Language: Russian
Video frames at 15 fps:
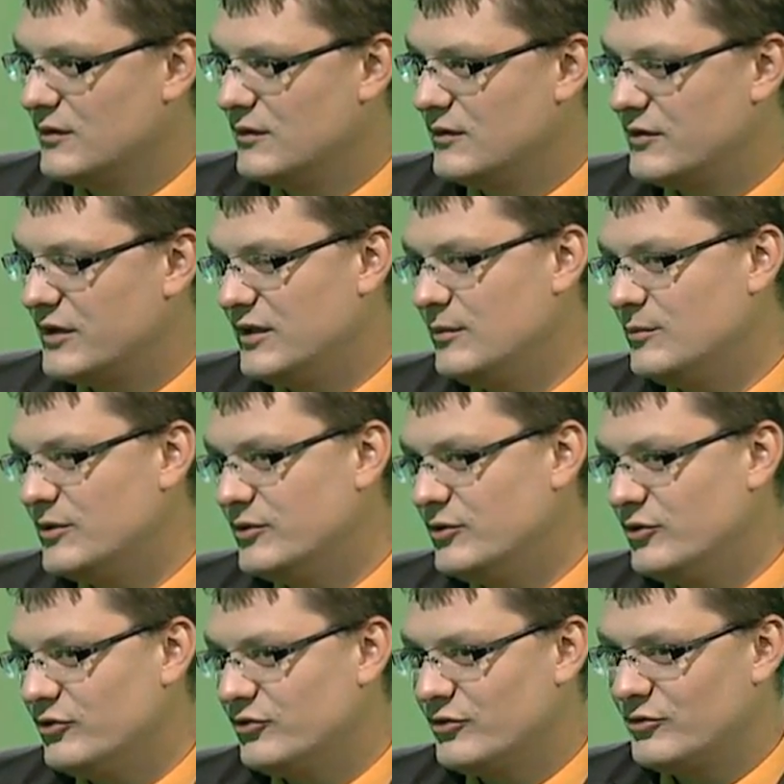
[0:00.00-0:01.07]
Среди
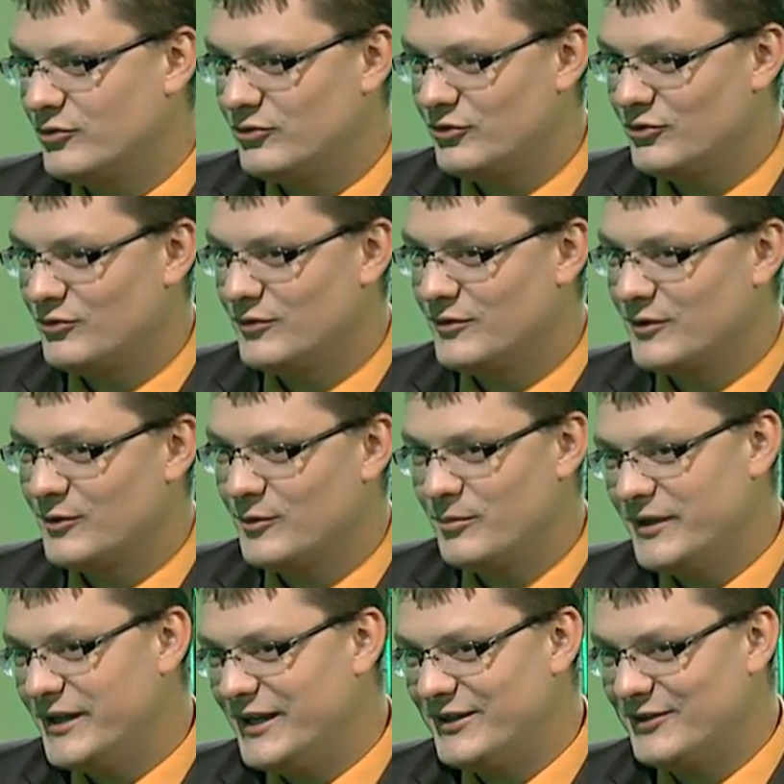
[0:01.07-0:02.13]
молодежи существует такое
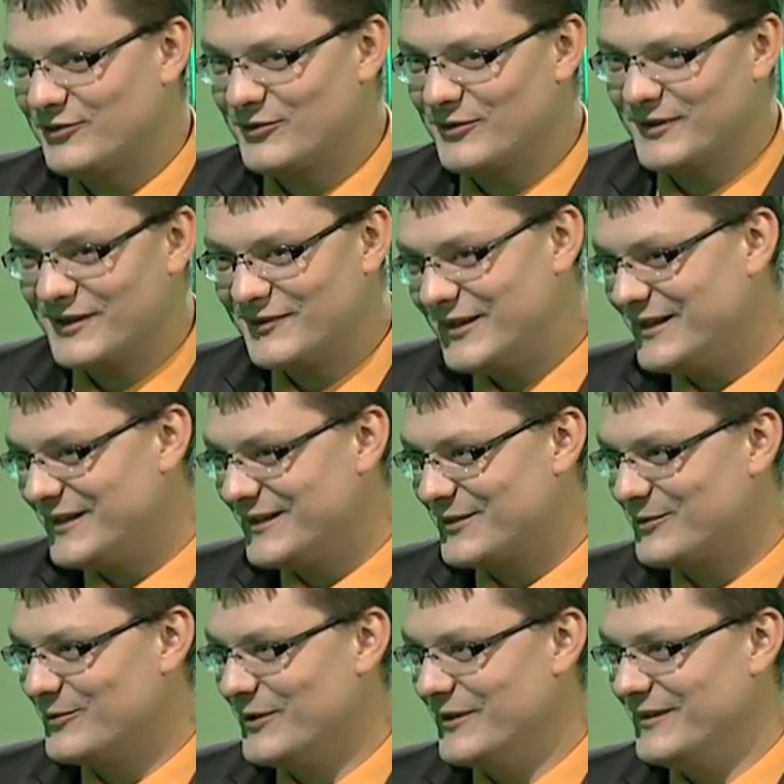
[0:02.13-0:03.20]
понятие, что трава не
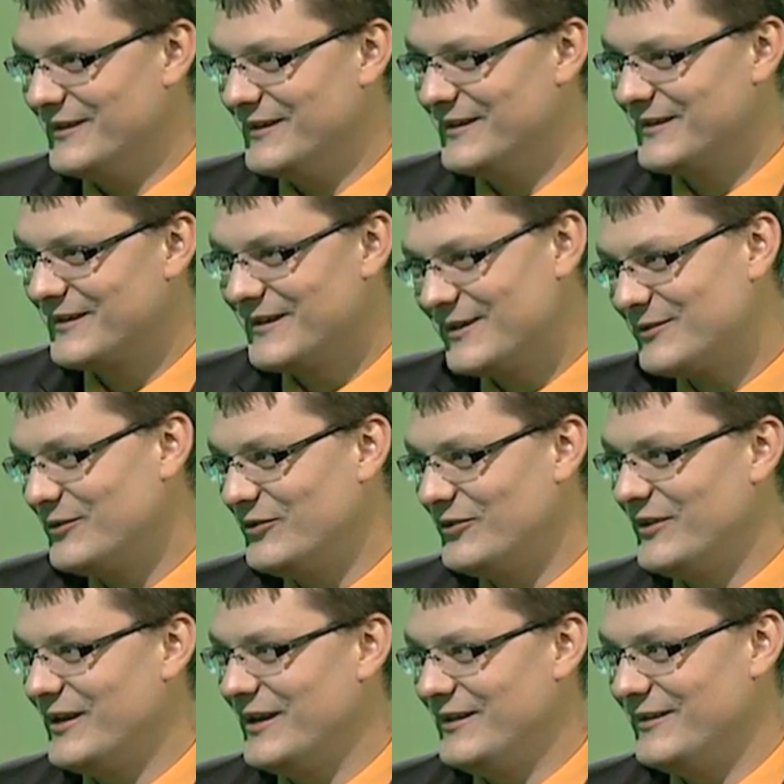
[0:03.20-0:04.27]
наркотик. Как вы
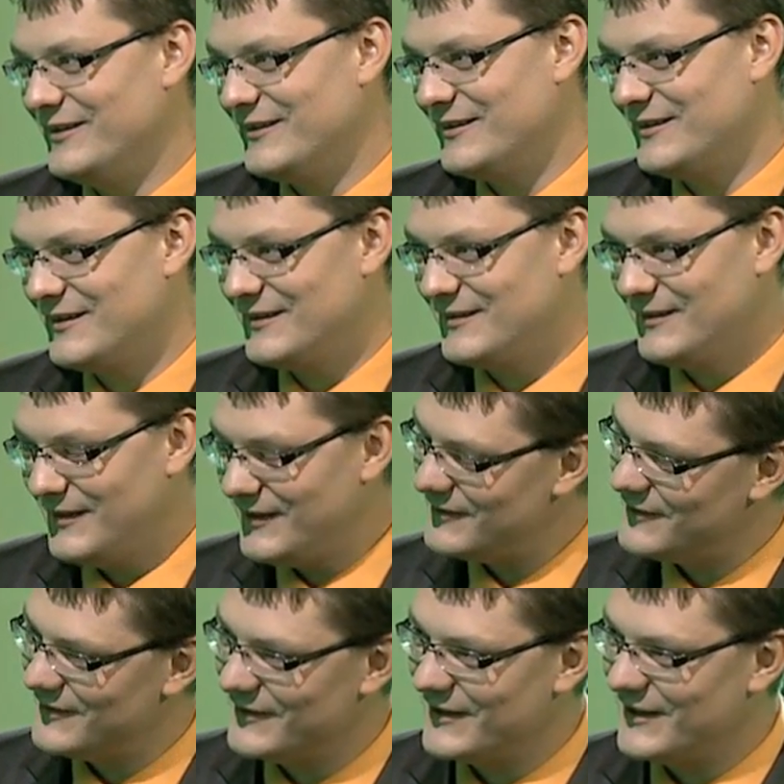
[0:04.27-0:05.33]
считаете, это
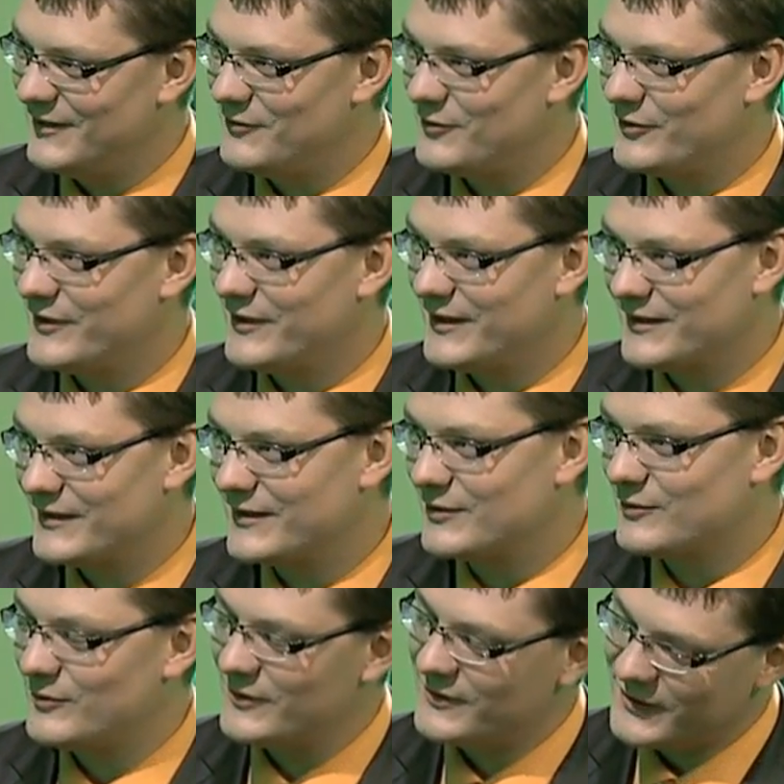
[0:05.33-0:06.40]
истина или все-таки это
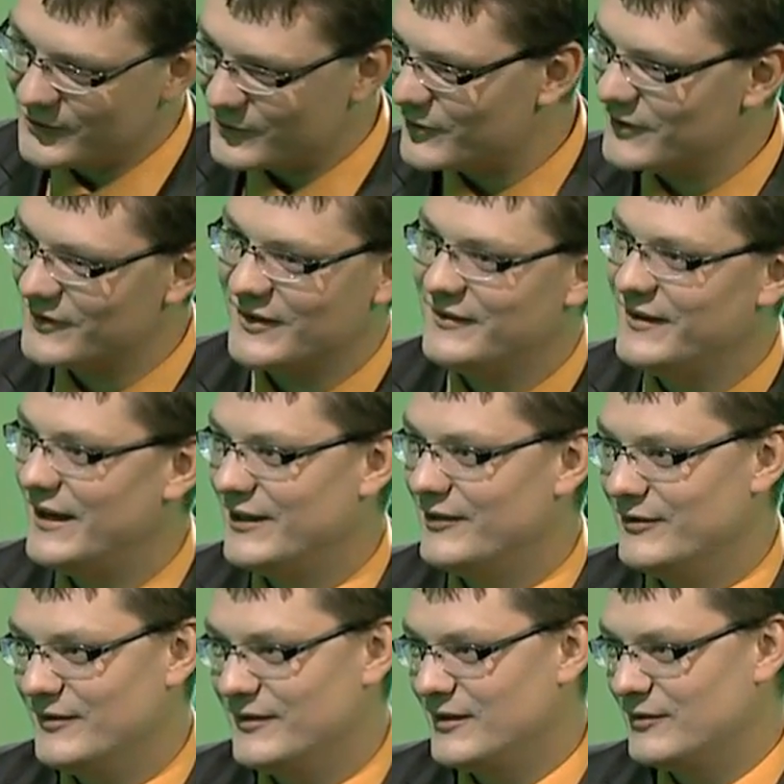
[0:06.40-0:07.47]
наркотик, который
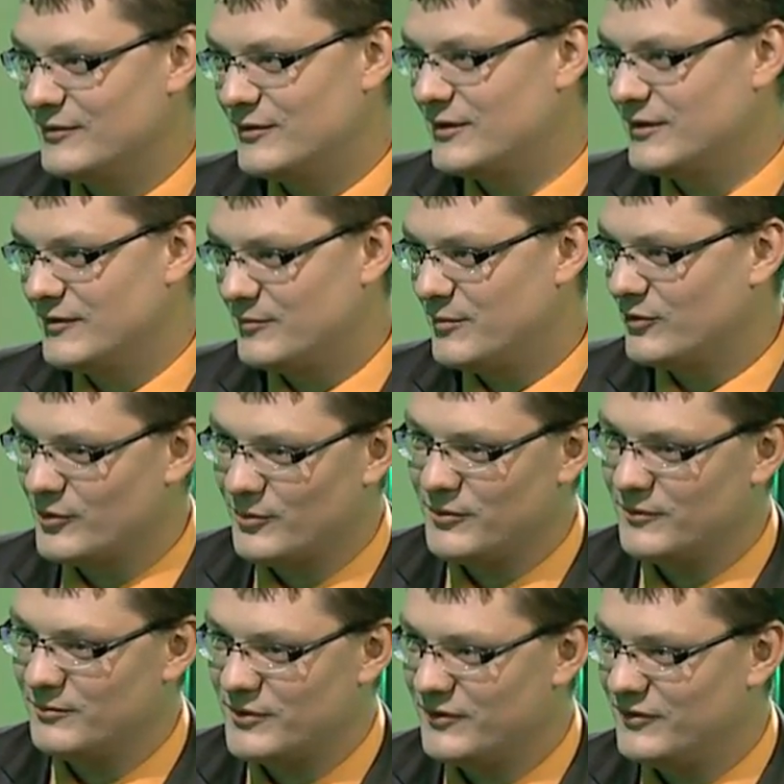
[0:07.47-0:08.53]
затягивает, который
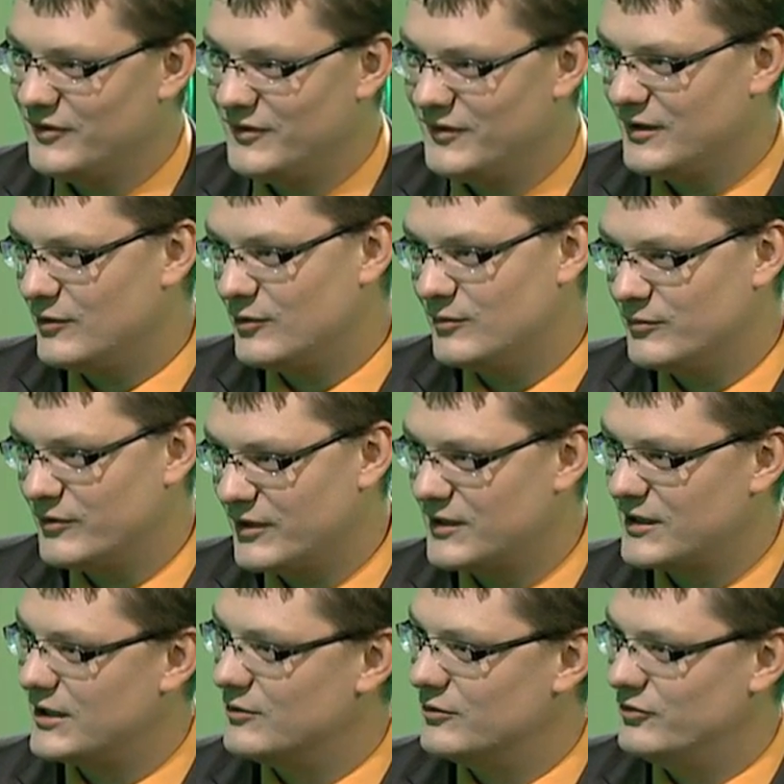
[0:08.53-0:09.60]
способен привести к какому-то
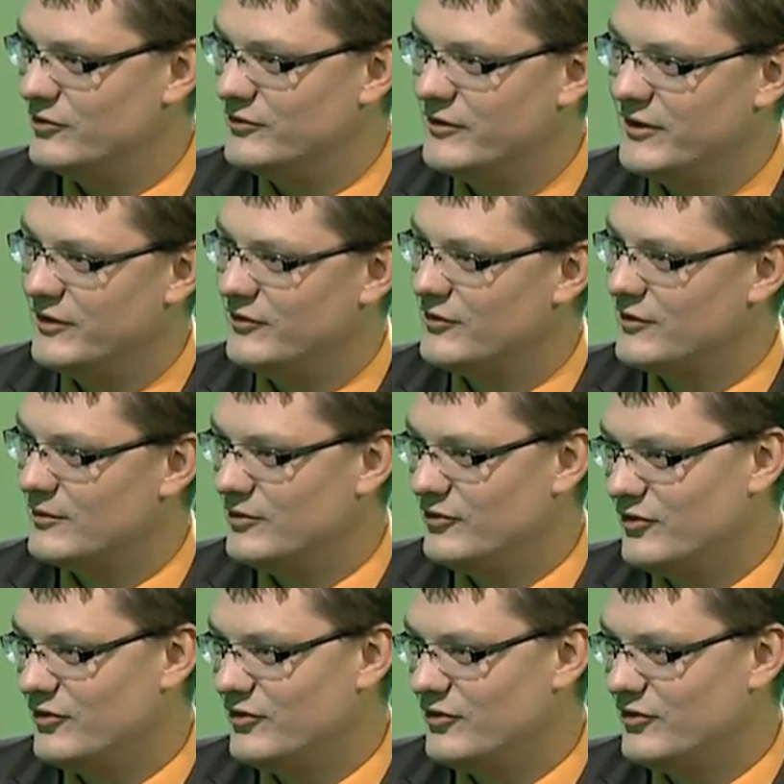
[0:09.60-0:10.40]
краху человеческой